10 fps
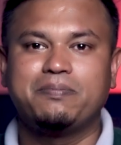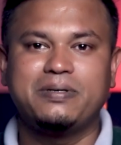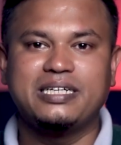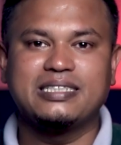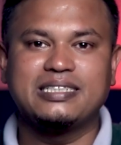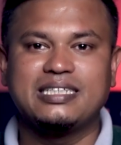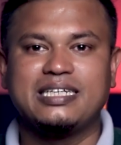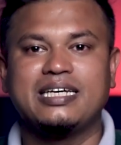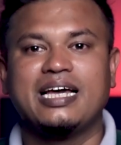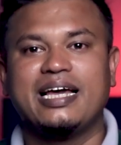পিএসসি
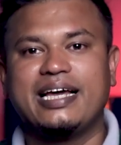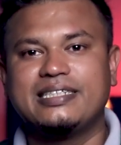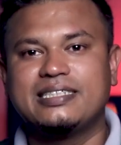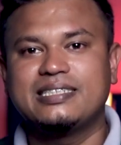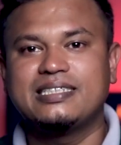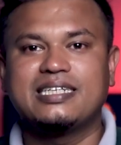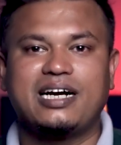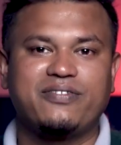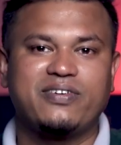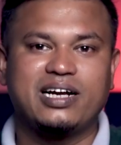এসএসসি
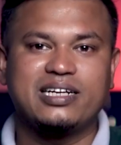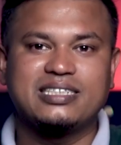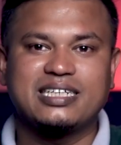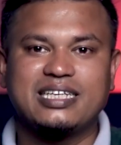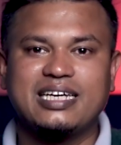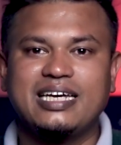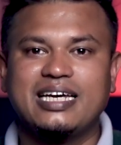সার্টিফিকেটের সাথে